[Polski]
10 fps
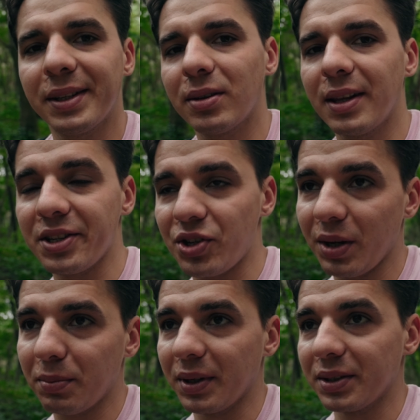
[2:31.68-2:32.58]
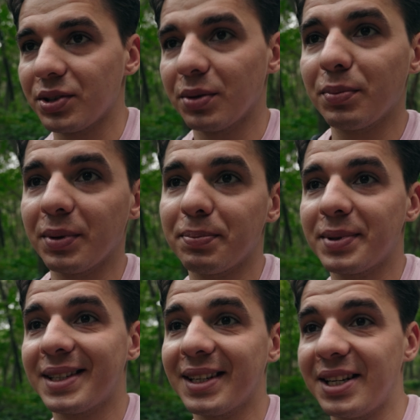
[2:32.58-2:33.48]
to dla siebie, żeby
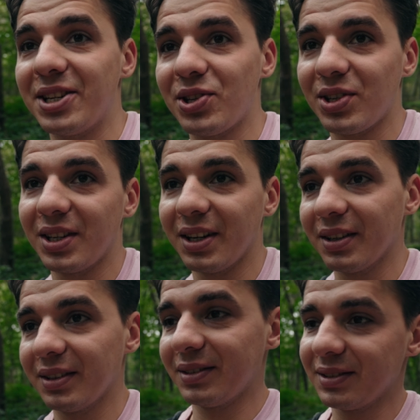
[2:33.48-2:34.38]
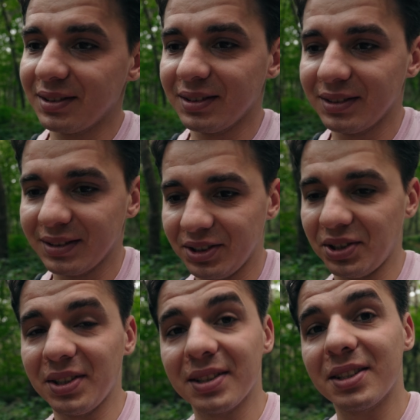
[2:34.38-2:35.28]
psychicznie
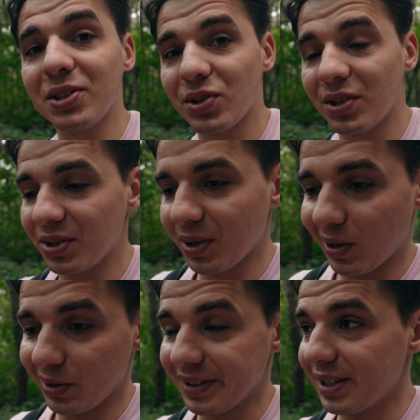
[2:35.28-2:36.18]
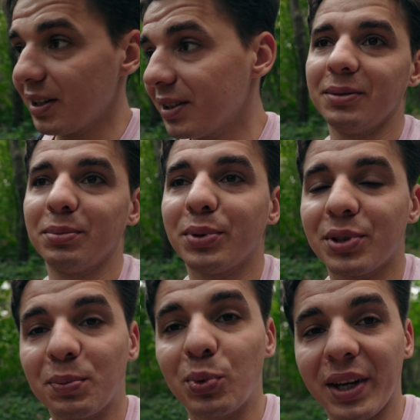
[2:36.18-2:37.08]
się nie zniszczyć do końca.
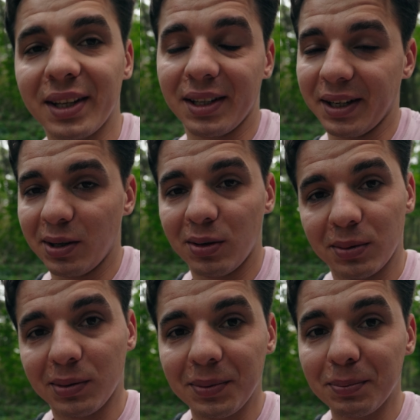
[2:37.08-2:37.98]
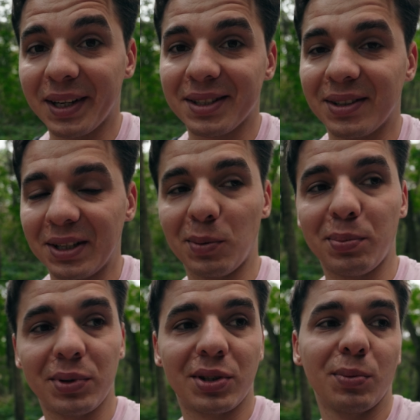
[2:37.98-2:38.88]
Potrzebuję tego, bardzo tego
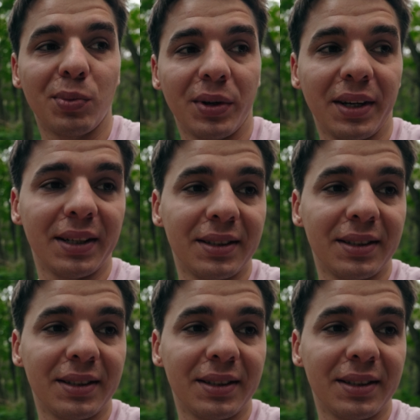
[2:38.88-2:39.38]
potrzebuję.